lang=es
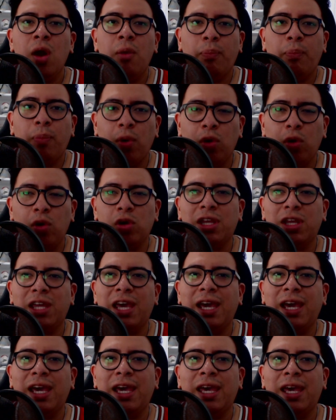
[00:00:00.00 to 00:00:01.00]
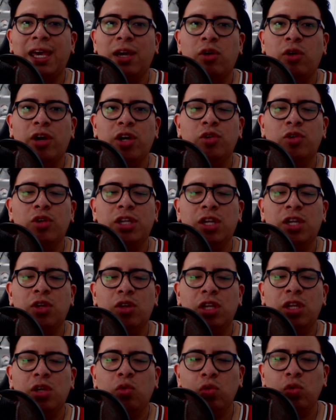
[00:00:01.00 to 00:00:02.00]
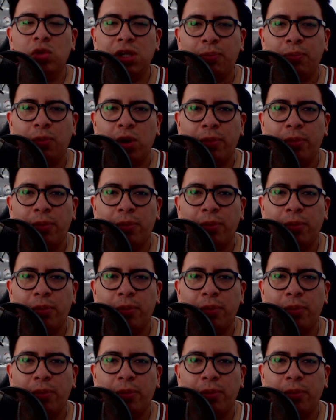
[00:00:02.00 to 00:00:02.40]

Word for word: porque eh, con ellos no he tenido ningún tipo